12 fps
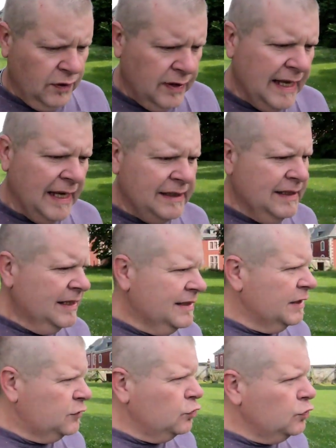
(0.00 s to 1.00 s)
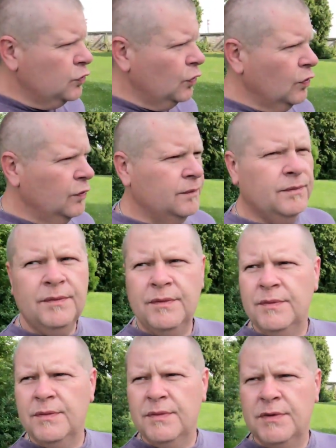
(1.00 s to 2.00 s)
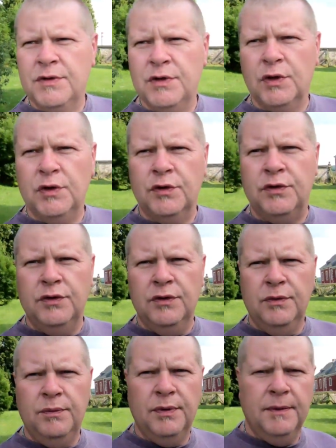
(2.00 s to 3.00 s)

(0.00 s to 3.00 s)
regarder des tutos sur YouTube,